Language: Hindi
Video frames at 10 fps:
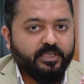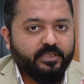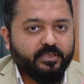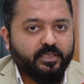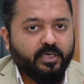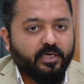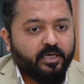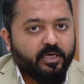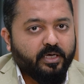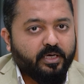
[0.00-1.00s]
चीज़ का
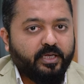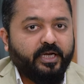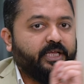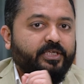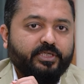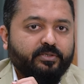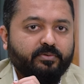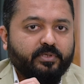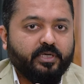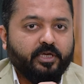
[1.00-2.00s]
ग्रेडेशन
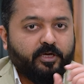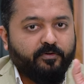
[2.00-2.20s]
होता है